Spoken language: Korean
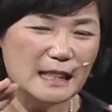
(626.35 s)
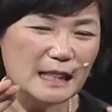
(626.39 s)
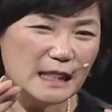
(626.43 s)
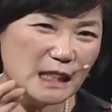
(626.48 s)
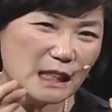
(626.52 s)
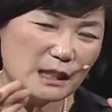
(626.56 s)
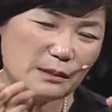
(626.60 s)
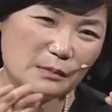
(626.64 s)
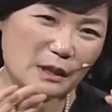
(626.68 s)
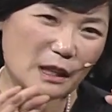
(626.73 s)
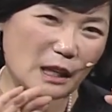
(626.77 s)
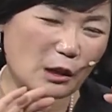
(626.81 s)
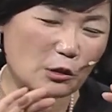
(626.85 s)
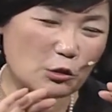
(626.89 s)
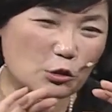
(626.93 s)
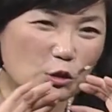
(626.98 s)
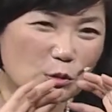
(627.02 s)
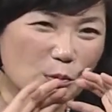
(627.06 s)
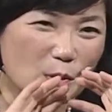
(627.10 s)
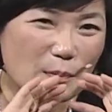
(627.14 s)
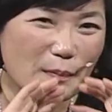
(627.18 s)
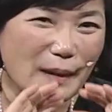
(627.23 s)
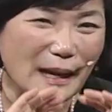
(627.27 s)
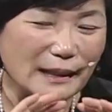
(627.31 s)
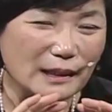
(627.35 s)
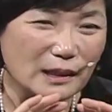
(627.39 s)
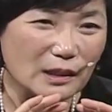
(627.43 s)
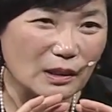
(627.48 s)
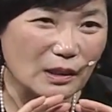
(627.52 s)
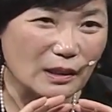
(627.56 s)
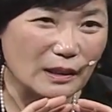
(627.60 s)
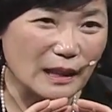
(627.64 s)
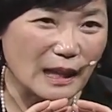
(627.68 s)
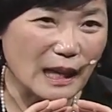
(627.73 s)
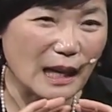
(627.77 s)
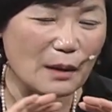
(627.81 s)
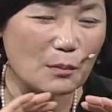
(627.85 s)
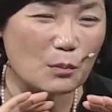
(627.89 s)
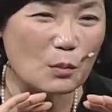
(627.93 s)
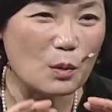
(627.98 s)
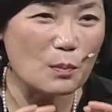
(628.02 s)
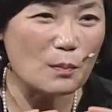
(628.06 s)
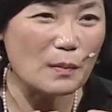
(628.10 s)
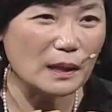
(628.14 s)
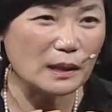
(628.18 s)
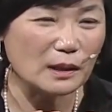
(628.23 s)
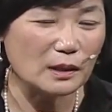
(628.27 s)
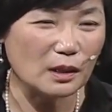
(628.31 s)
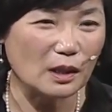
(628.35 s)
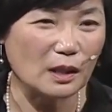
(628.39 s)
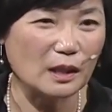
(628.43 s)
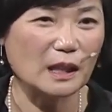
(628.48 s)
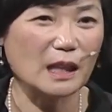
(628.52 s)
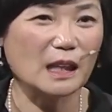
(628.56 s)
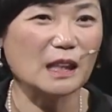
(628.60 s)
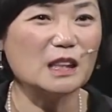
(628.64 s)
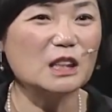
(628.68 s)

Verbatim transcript: 지금 내가 꿈을 만들었나? 못 만들었나?